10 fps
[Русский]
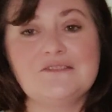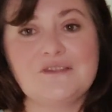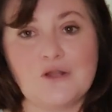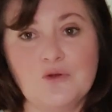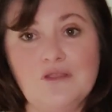
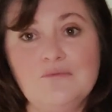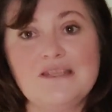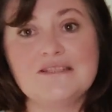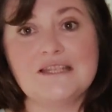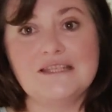второе
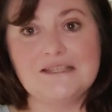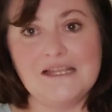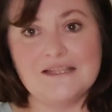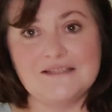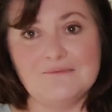место и
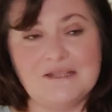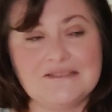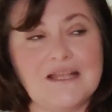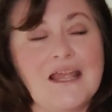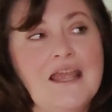третье место.